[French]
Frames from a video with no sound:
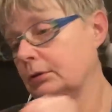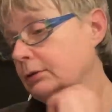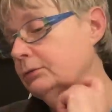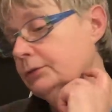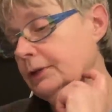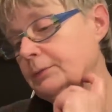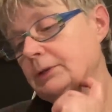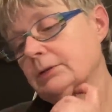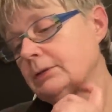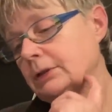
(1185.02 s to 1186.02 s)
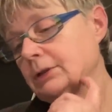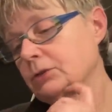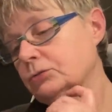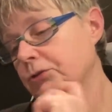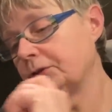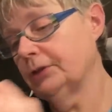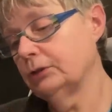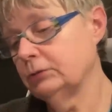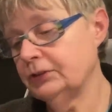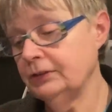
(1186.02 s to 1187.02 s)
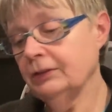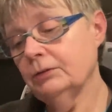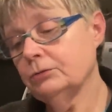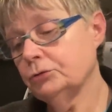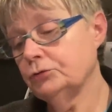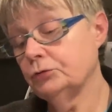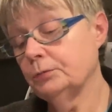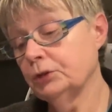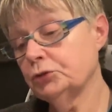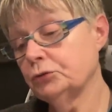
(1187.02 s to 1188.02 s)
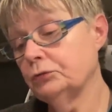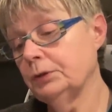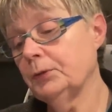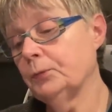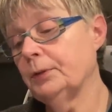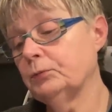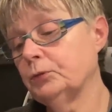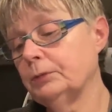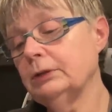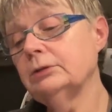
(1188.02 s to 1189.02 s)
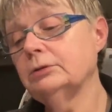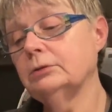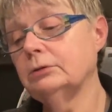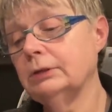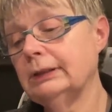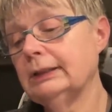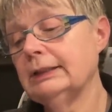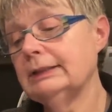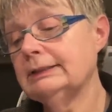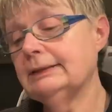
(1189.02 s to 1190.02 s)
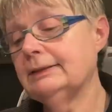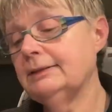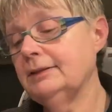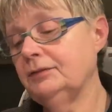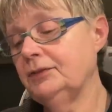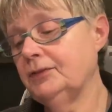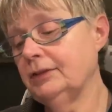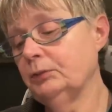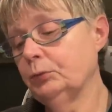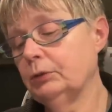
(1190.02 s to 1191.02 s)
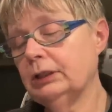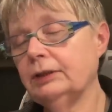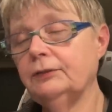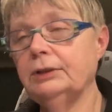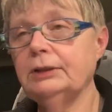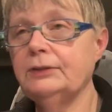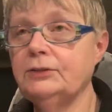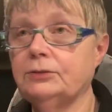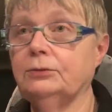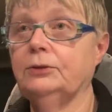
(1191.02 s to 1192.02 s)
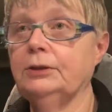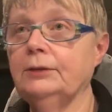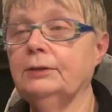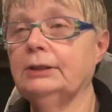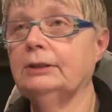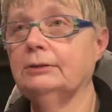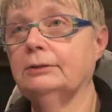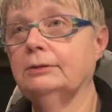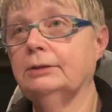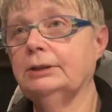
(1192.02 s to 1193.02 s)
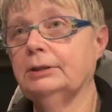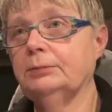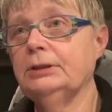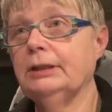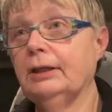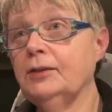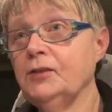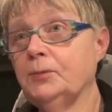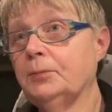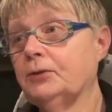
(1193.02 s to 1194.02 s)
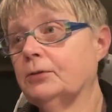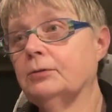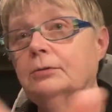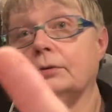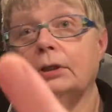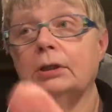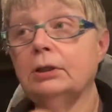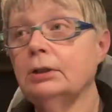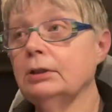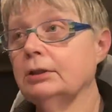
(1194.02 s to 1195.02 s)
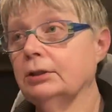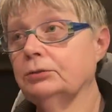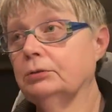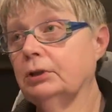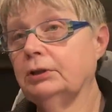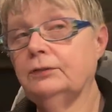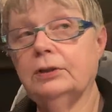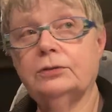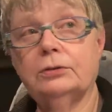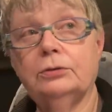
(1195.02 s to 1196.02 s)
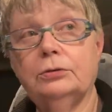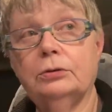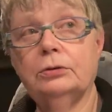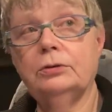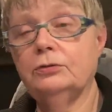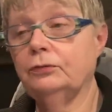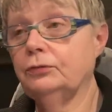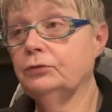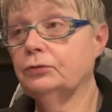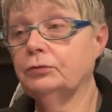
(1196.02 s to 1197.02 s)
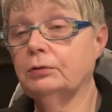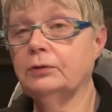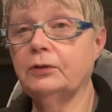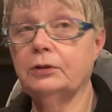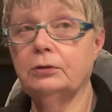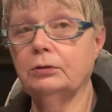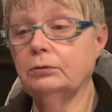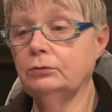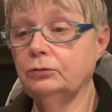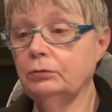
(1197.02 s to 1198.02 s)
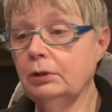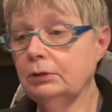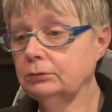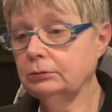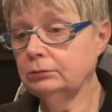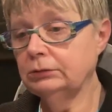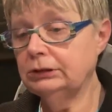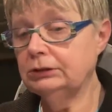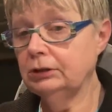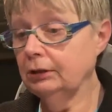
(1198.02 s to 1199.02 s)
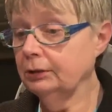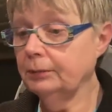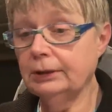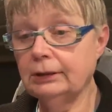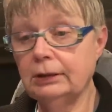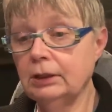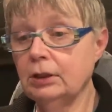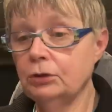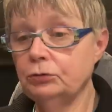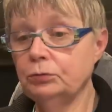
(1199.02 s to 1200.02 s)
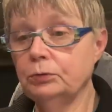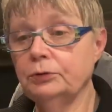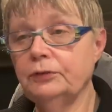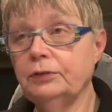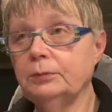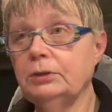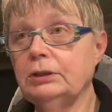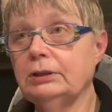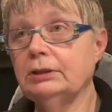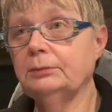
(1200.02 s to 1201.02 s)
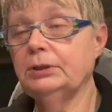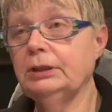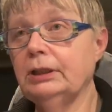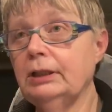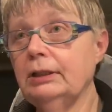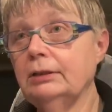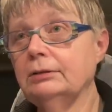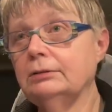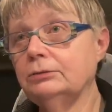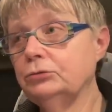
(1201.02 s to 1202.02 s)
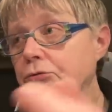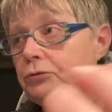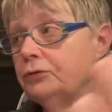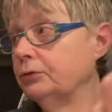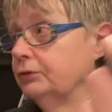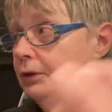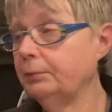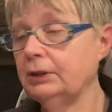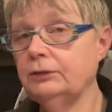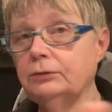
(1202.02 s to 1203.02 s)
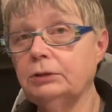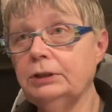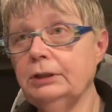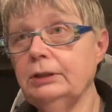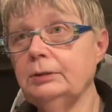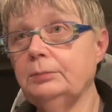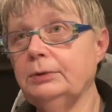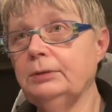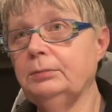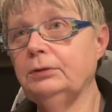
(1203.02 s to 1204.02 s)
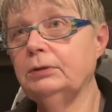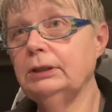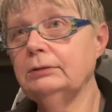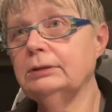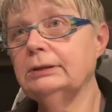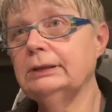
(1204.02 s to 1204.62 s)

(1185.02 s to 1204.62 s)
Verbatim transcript: totalement. Quand j'étais en loisir, euh, justement, je trouvais que par moments, euh, c'était difficile pour arriver à discuter avec les camping-caristes parce que quand tu arrives dans un lieu, il suffit que ce soit à 5 heures du soir ou 6 heures, et eh ben tout le monde est fermé dans le camping-car, euh, tout juste si on tire pas les volets, et puis, puis voilà quoi.